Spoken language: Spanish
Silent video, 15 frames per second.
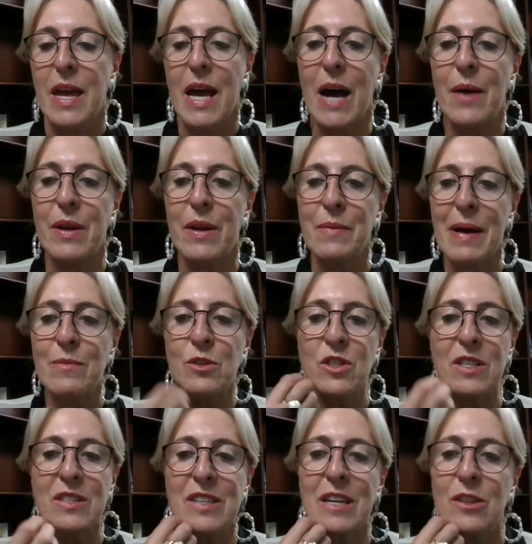A ver, vamos
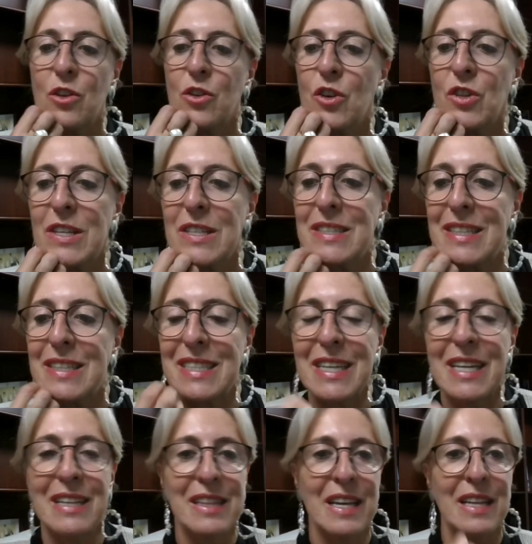diciendo dónde se
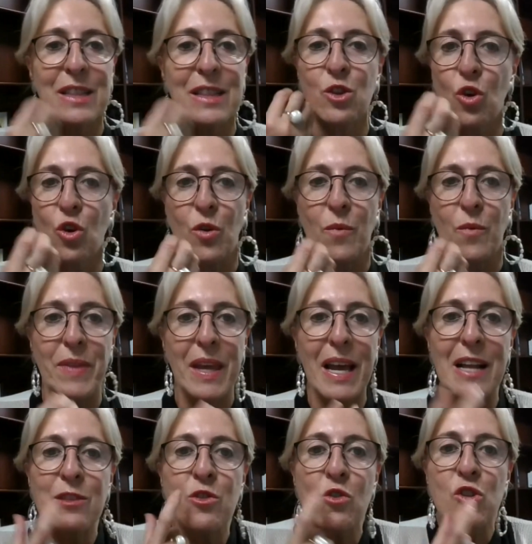siente todo.
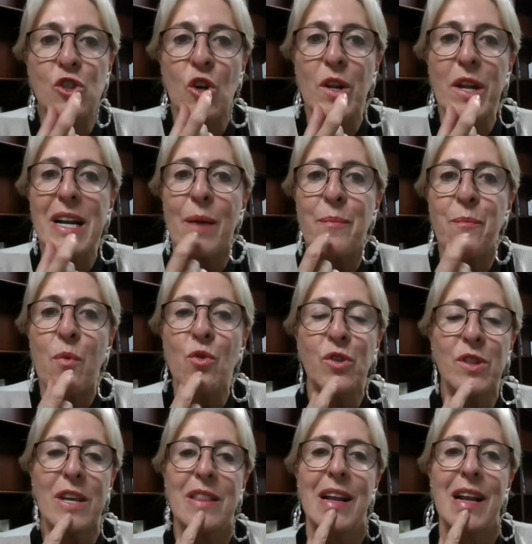El dulzor en la
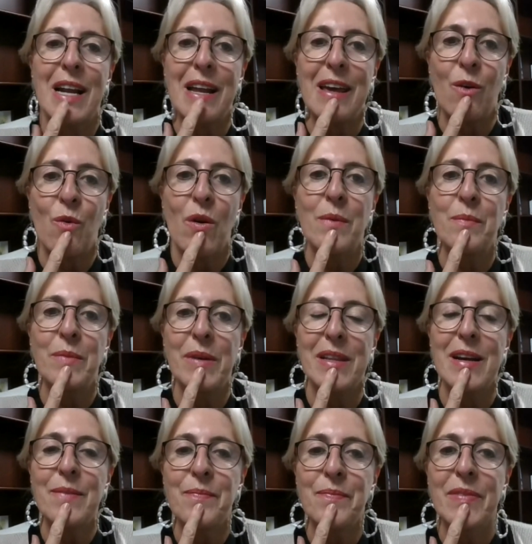punta de la lengua,
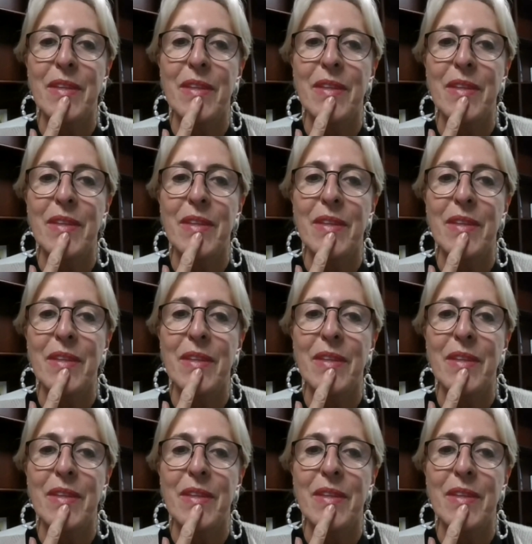¿verdad?